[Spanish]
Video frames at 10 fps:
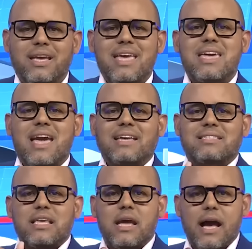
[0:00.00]
y
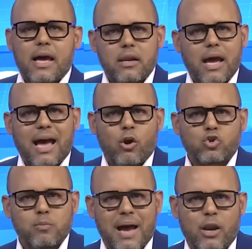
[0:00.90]
castigar a
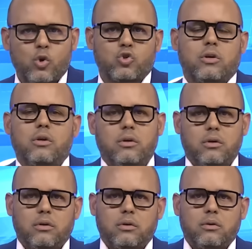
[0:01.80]
los malos.
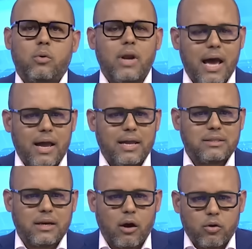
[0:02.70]
Una
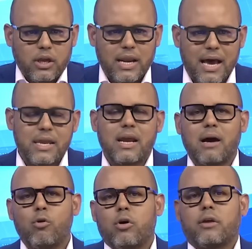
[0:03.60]
extraordinaria
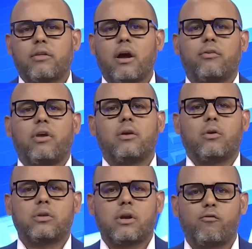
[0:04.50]
labor están haciendo
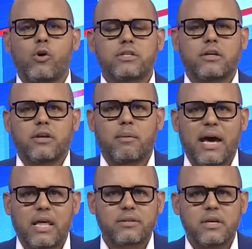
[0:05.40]
nuestras Fuerzas
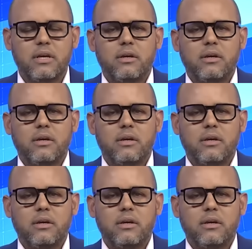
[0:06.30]
Armadas